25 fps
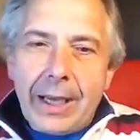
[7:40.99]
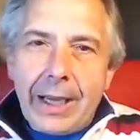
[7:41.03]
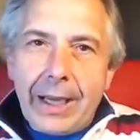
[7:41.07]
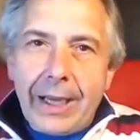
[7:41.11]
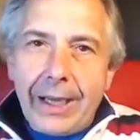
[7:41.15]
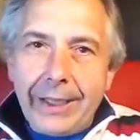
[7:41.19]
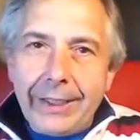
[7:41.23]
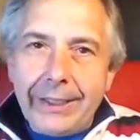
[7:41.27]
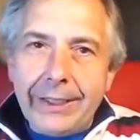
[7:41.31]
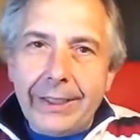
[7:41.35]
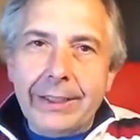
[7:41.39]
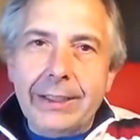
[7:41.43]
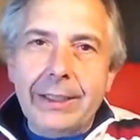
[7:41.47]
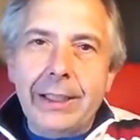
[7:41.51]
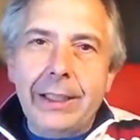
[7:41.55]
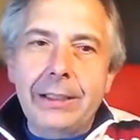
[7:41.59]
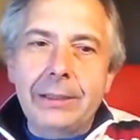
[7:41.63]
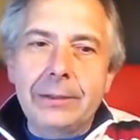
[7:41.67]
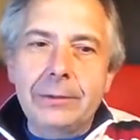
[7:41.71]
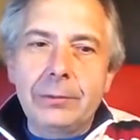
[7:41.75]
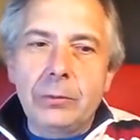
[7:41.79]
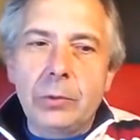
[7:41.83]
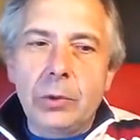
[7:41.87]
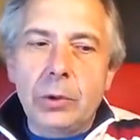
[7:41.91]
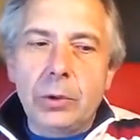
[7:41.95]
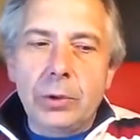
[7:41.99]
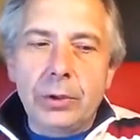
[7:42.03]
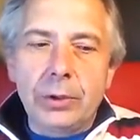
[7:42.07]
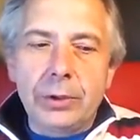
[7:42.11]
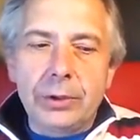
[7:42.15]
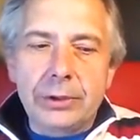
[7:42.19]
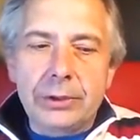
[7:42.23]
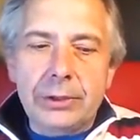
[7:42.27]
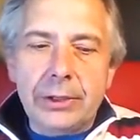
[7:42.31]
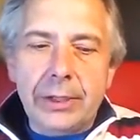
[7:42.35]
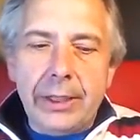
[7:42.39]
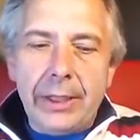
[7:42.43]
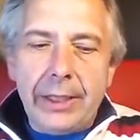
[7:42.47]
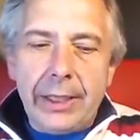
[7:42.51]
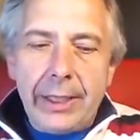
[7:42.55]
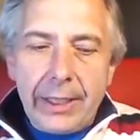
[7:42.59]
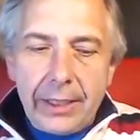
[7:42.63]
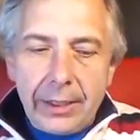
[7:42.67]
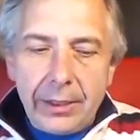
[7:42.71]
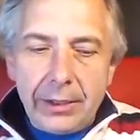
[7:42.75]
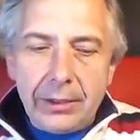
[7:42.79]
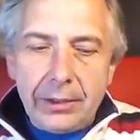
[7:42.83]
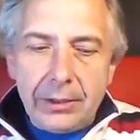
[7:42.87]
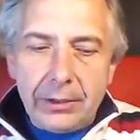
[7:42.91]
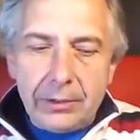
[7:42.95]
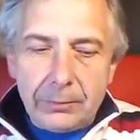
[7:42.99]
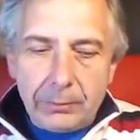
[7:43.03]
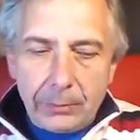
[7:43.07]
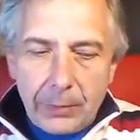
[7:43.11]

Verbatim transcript: eingegangen und er,